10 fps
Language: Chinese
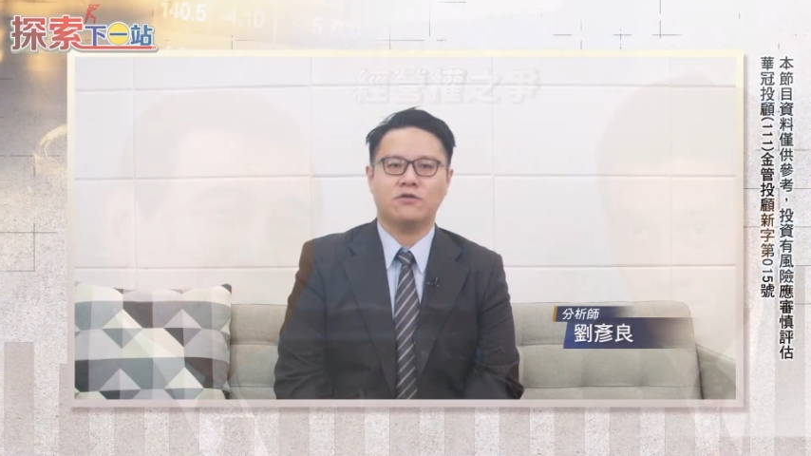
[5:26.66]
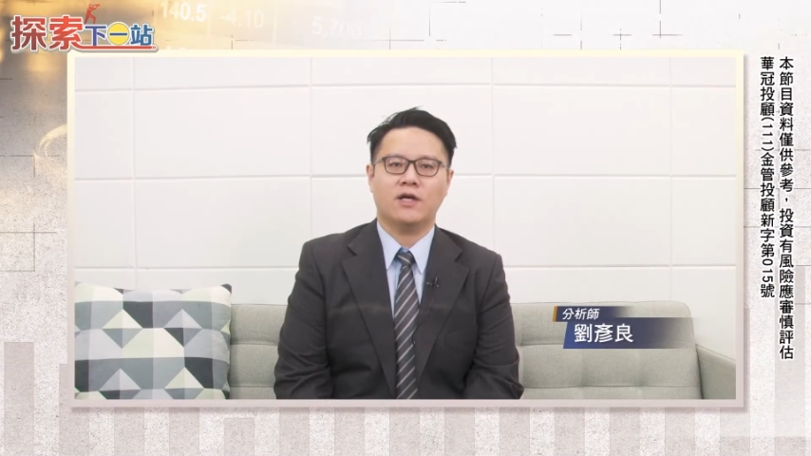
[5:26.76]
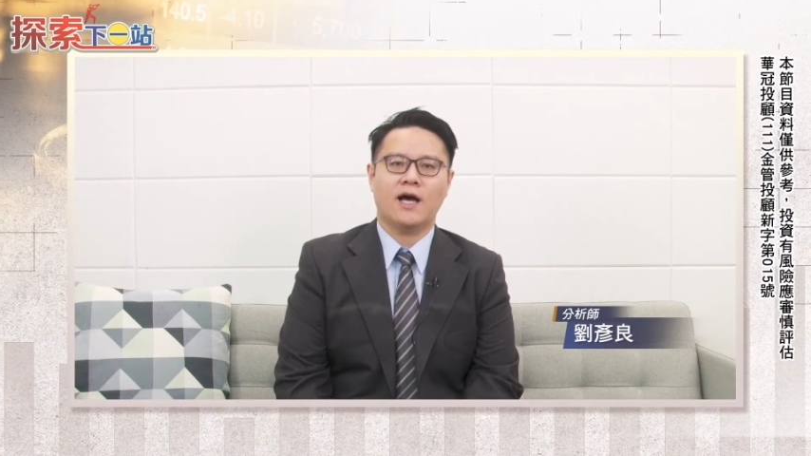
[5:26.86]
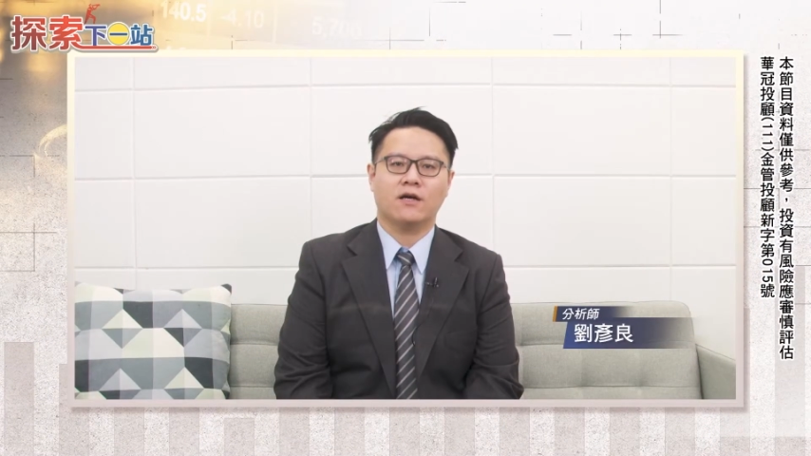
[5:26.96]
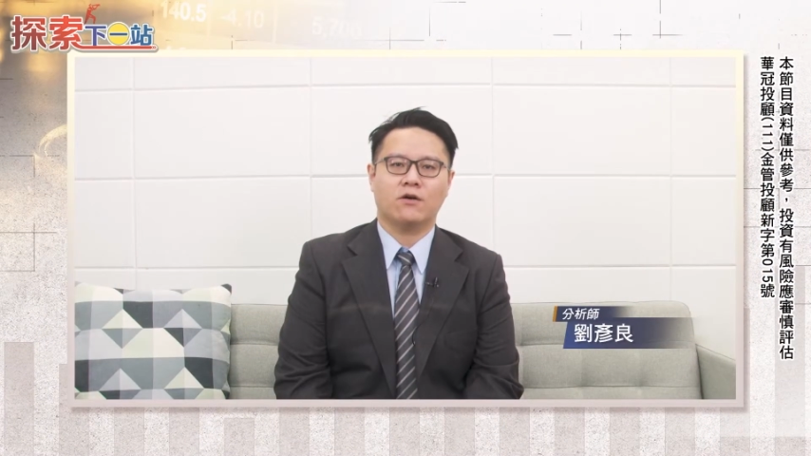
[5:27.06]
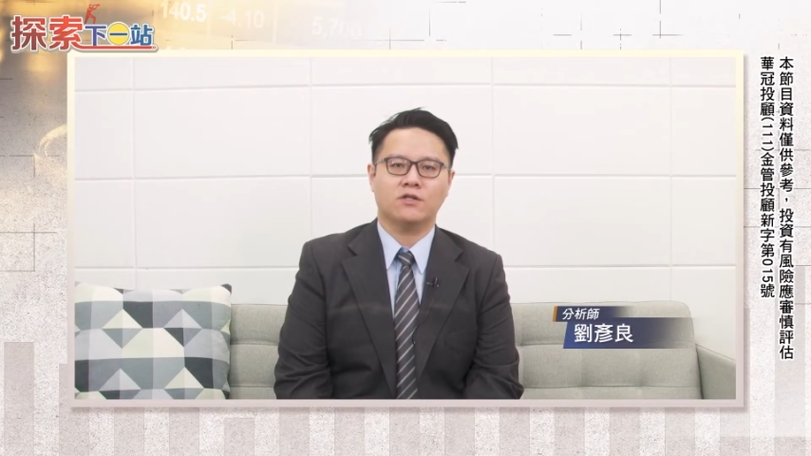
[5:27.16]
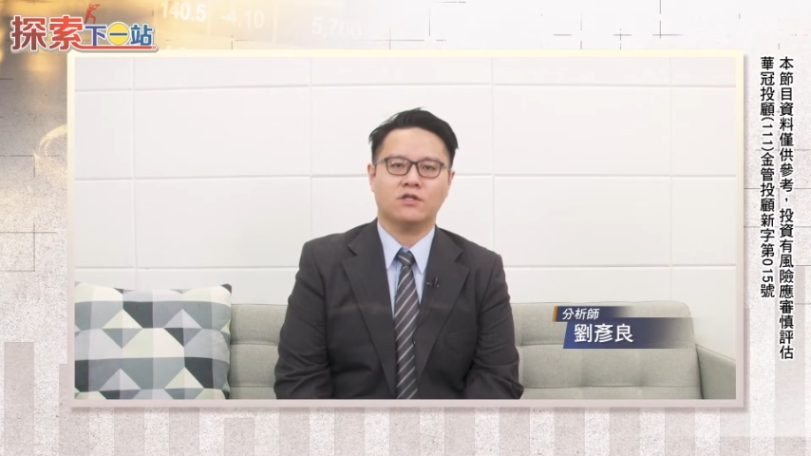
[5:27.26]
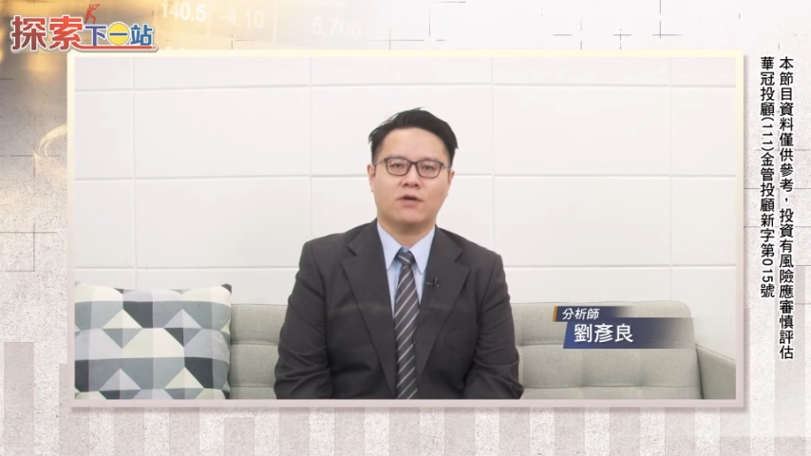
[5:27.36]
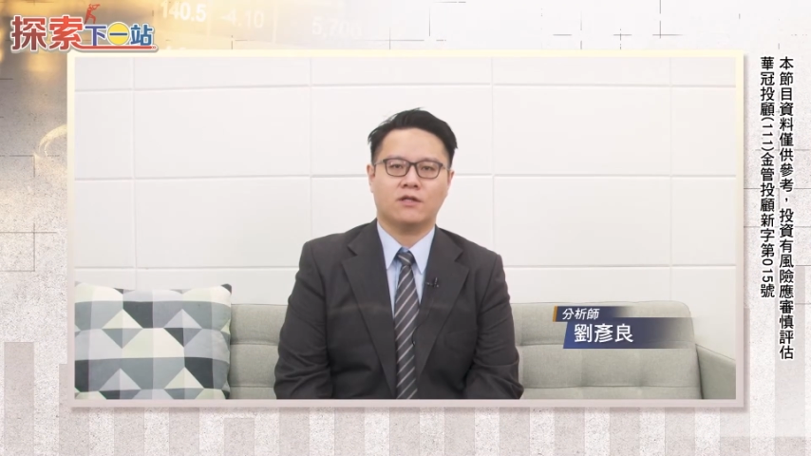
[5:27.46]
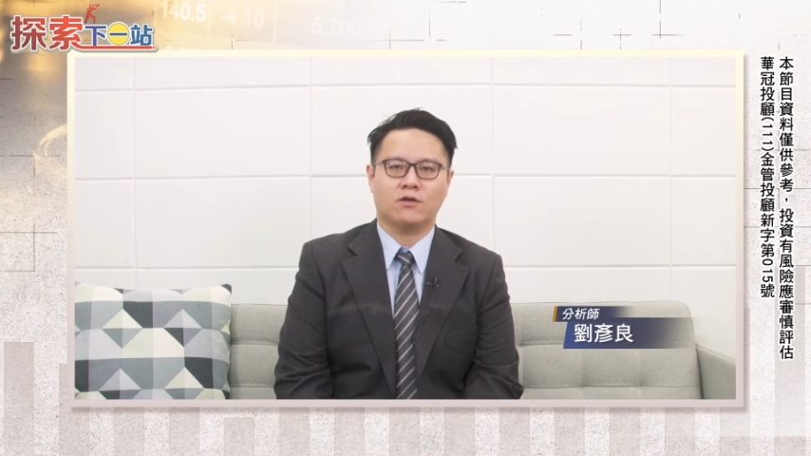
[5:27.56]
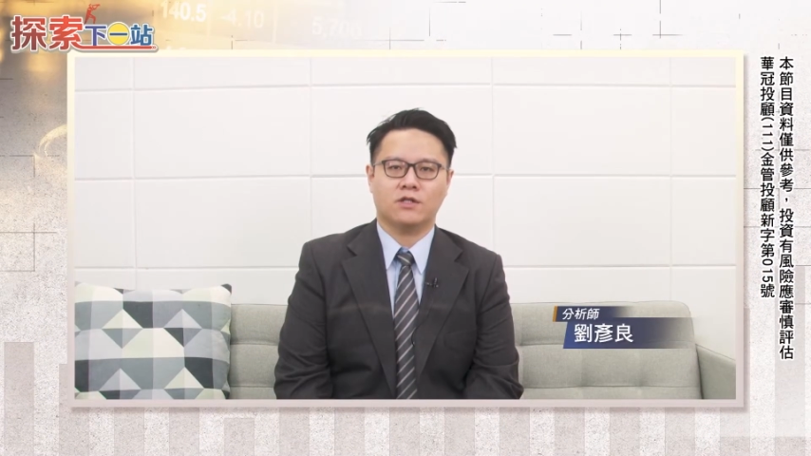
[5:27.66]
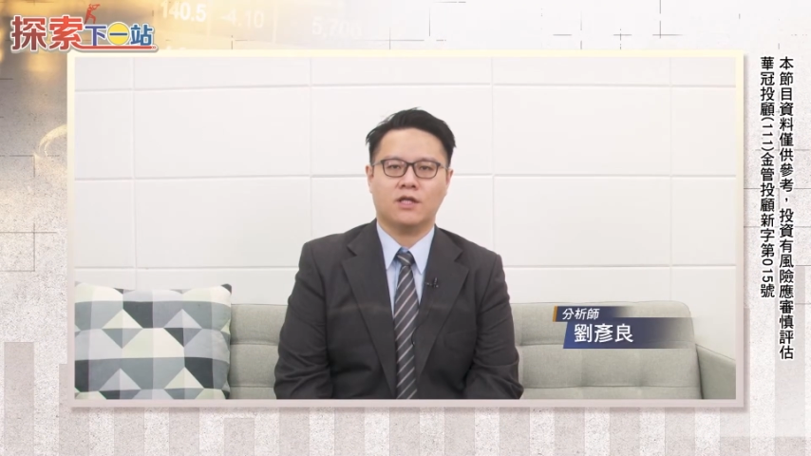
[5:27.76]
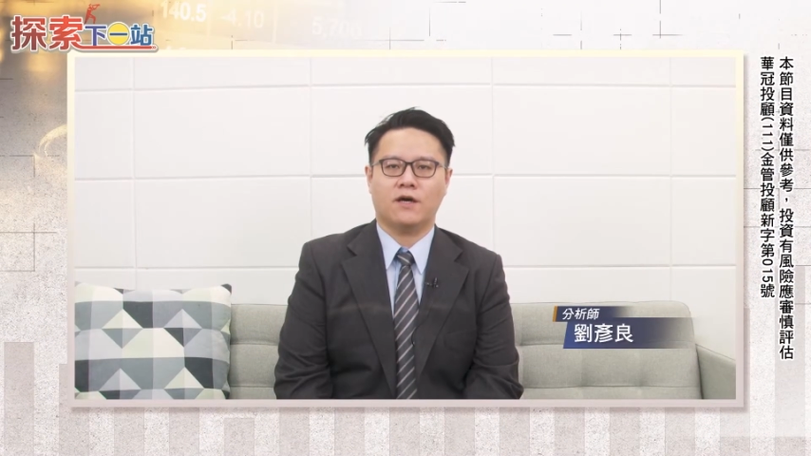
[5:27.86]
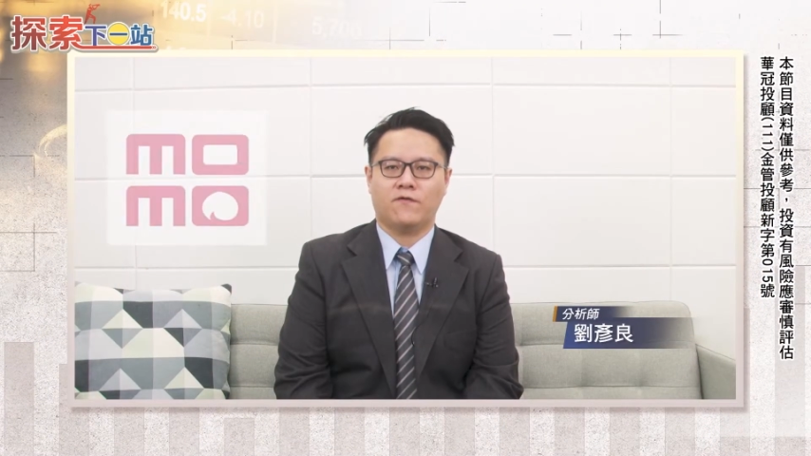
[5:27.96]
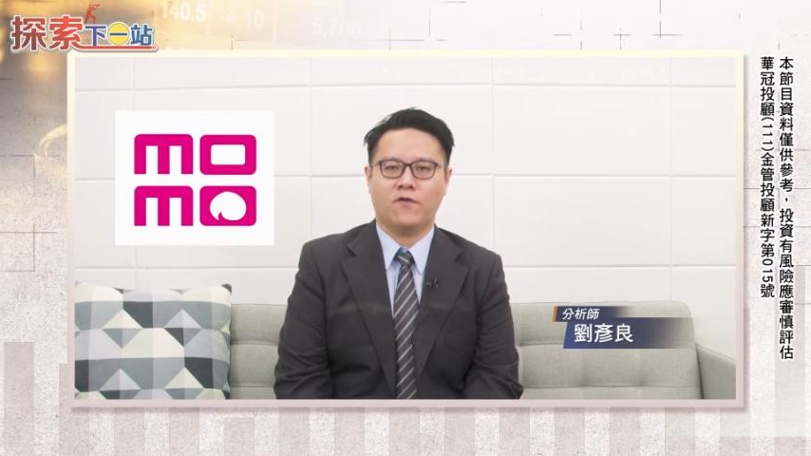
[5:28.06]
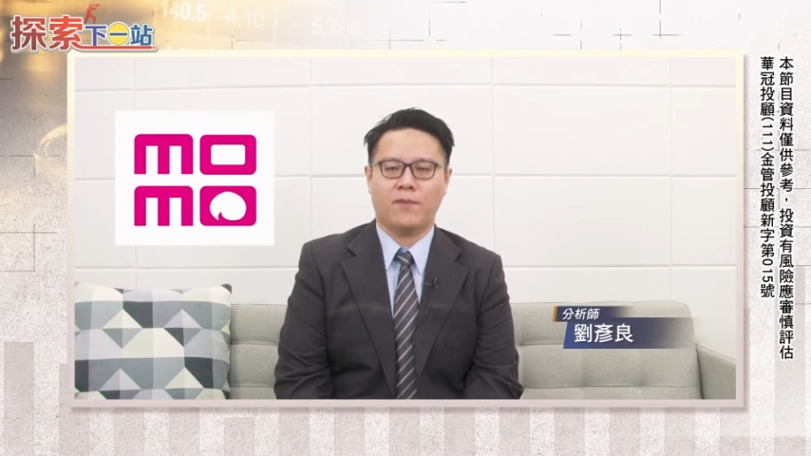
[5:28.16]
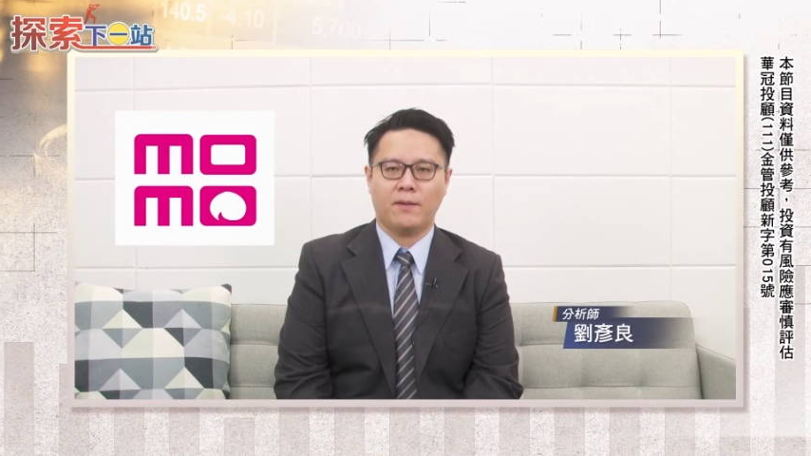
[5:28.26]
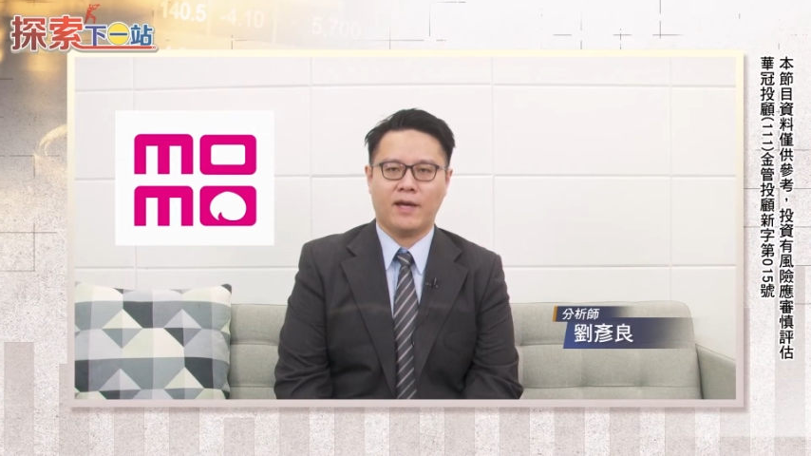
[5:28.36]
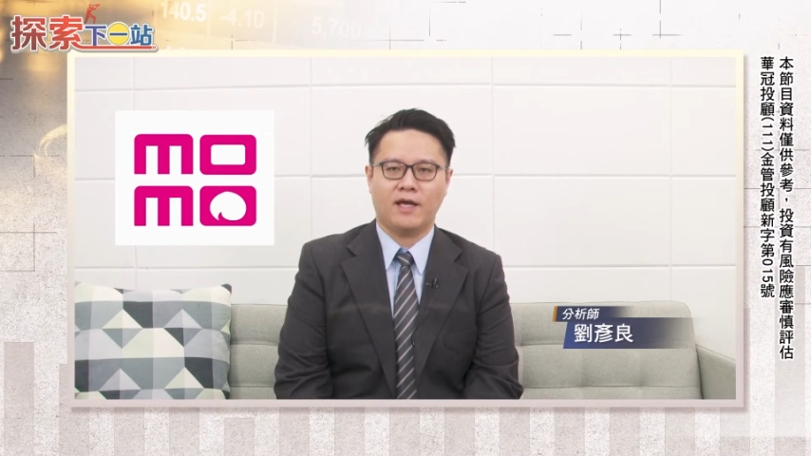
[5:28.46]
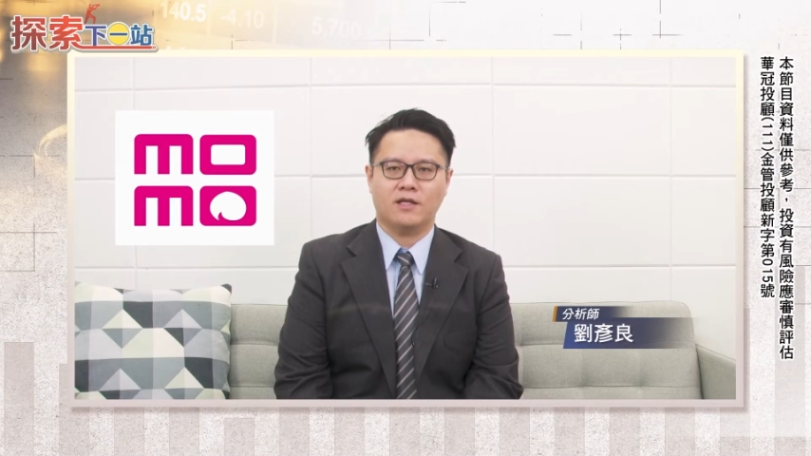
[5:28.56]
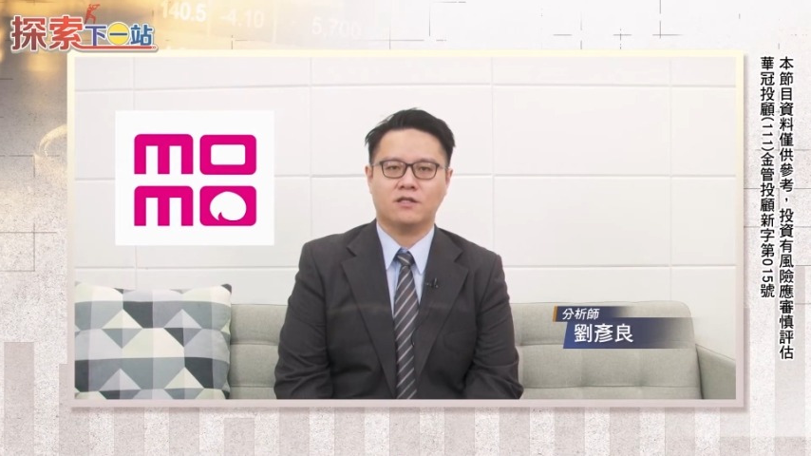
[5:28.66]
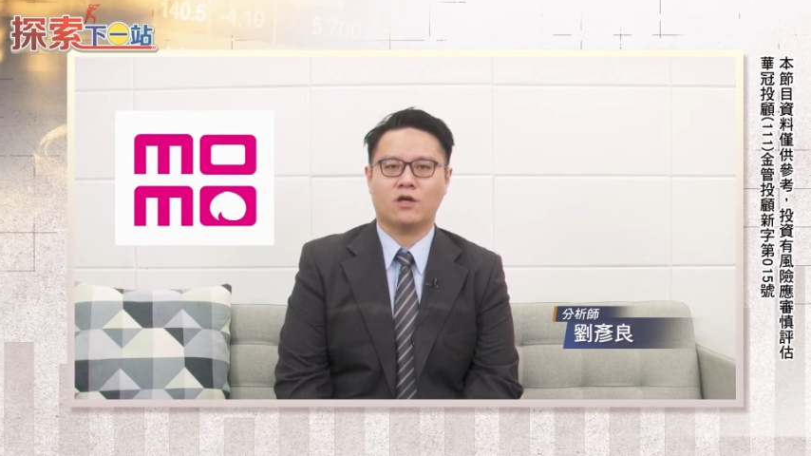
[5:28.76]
但却让公司转投资的富邦煤